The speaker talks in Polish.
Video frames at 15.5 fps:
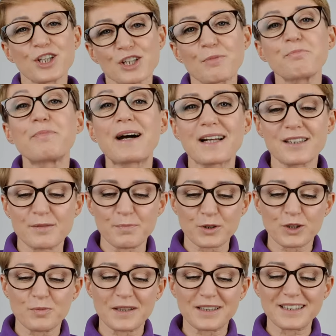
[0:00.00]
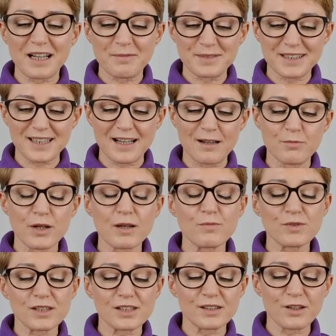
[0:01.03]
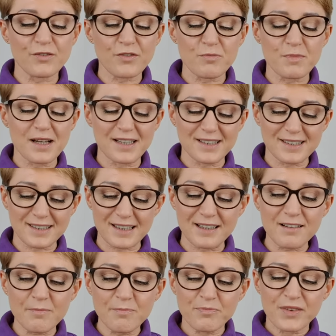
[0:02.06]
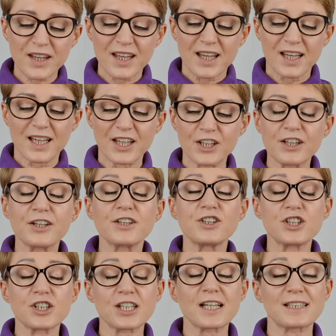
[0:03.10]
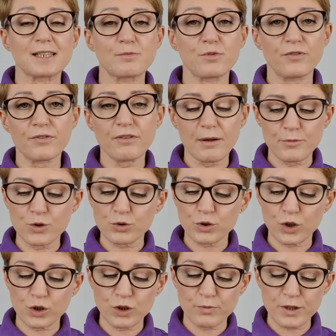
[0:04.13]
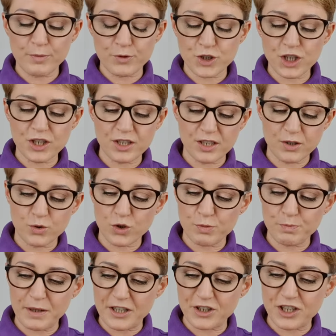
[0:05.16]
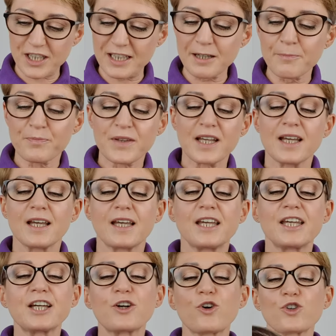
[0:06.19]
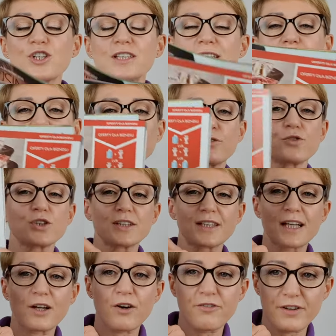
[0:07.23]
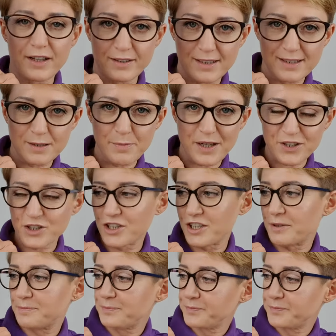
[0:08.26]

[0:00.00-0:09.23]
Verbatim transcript: się bardzo podoba damska, mojemu synowi męska. E, I dzisiaj zamówiłam, jutro do mnie przyjdzie już paczka i korzystam znowu z tej oferty. Zobaczcie.